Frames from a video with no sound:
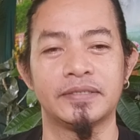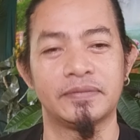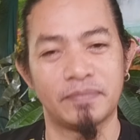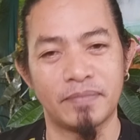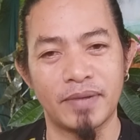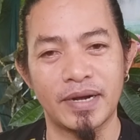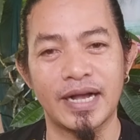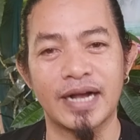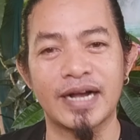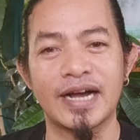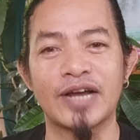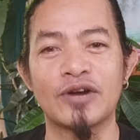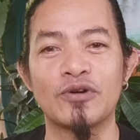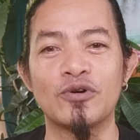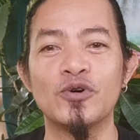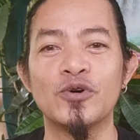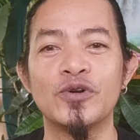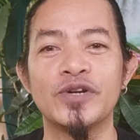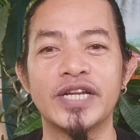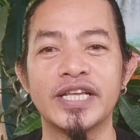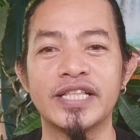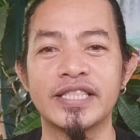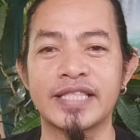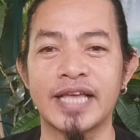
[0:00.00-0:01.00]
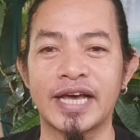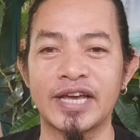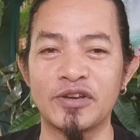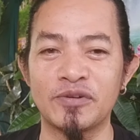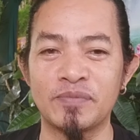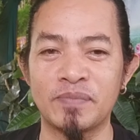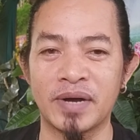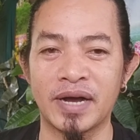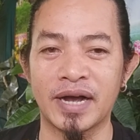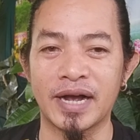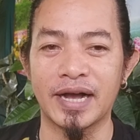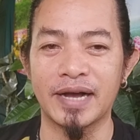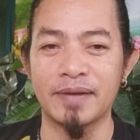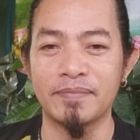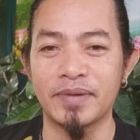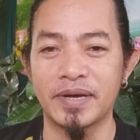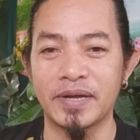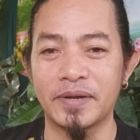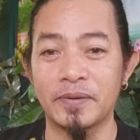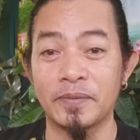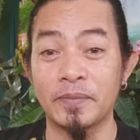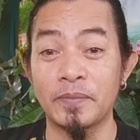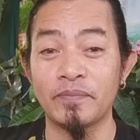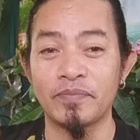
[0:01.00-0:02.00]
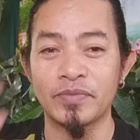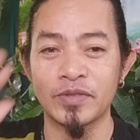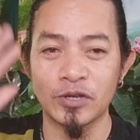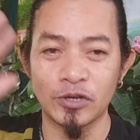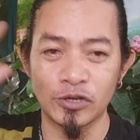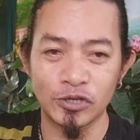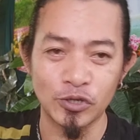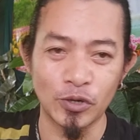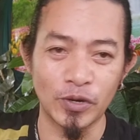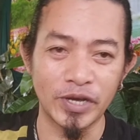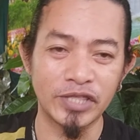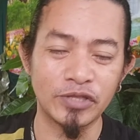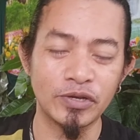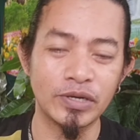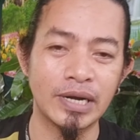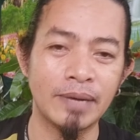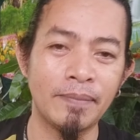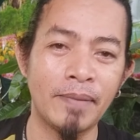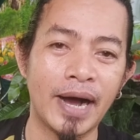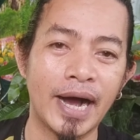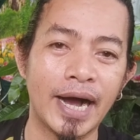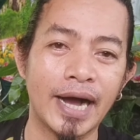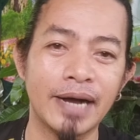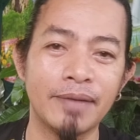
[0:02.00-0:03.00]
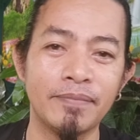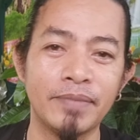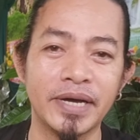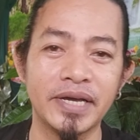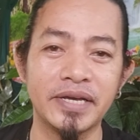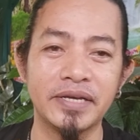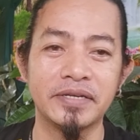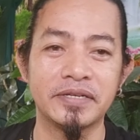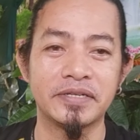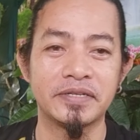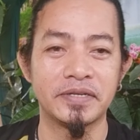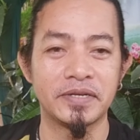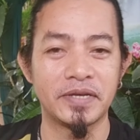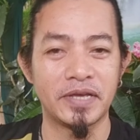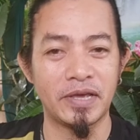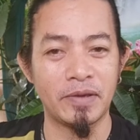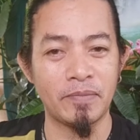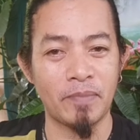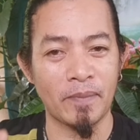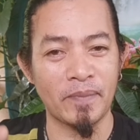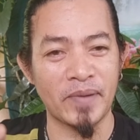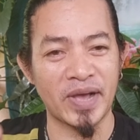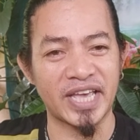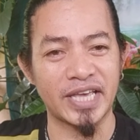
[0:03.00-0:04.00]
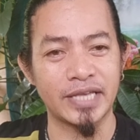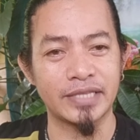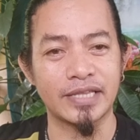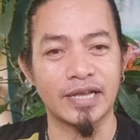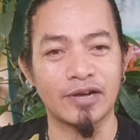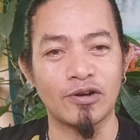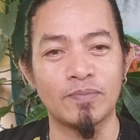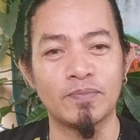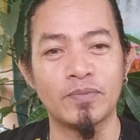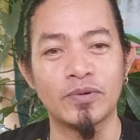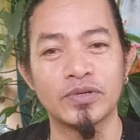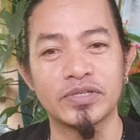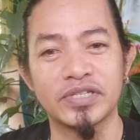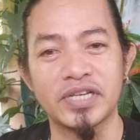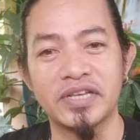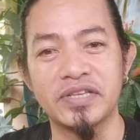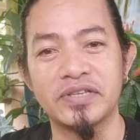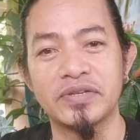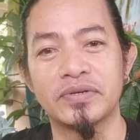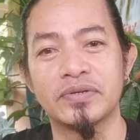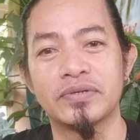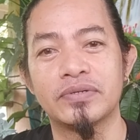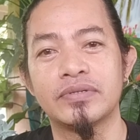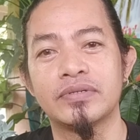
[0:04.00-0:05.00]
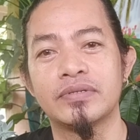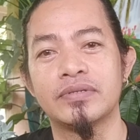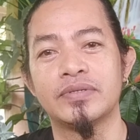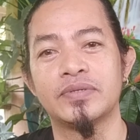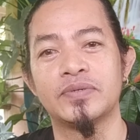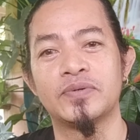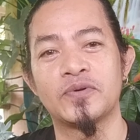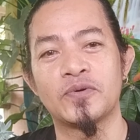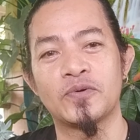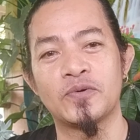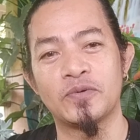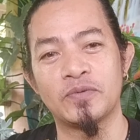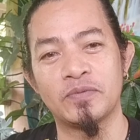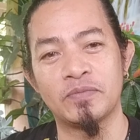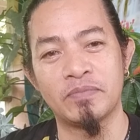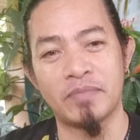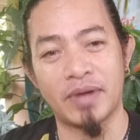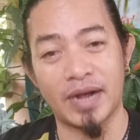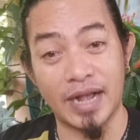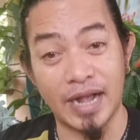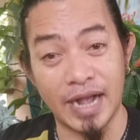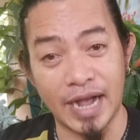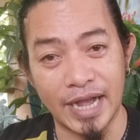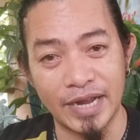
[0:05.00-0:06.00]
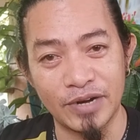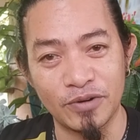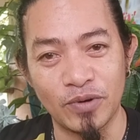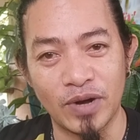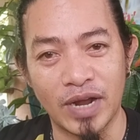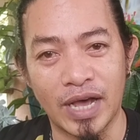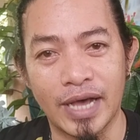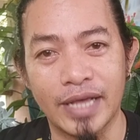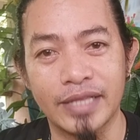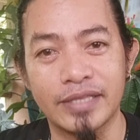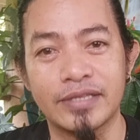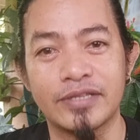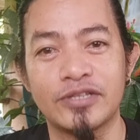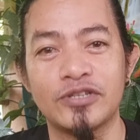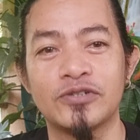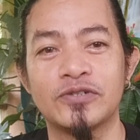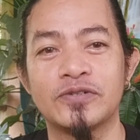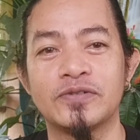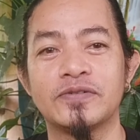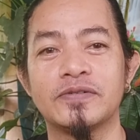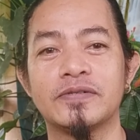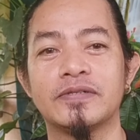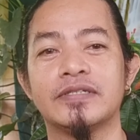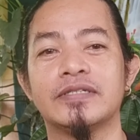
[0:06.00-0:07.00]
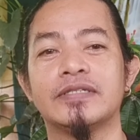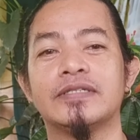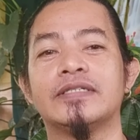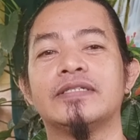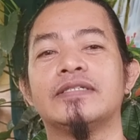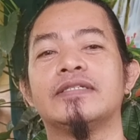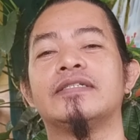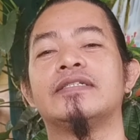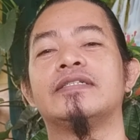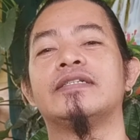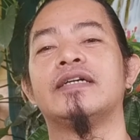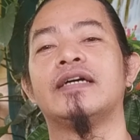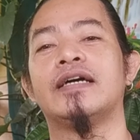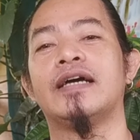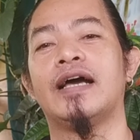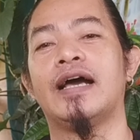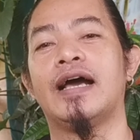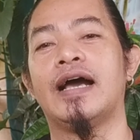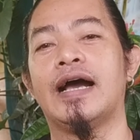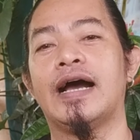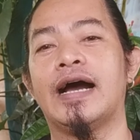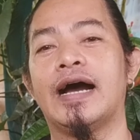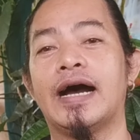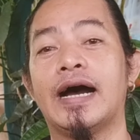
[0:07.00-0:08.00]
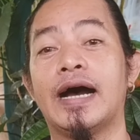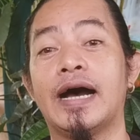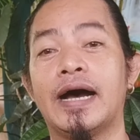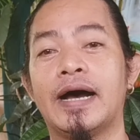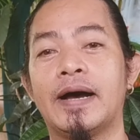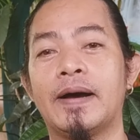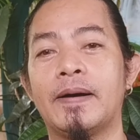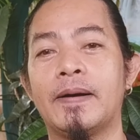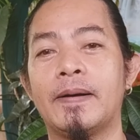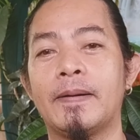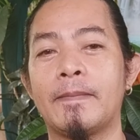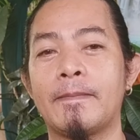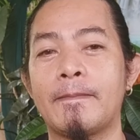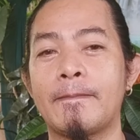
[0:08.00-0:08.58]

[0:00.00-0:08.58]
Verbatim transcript: magkakaroon din tayo mga kabay. So ito na mga kabay, ipapakita ko po sa inyo kung magkano lahat yung uh,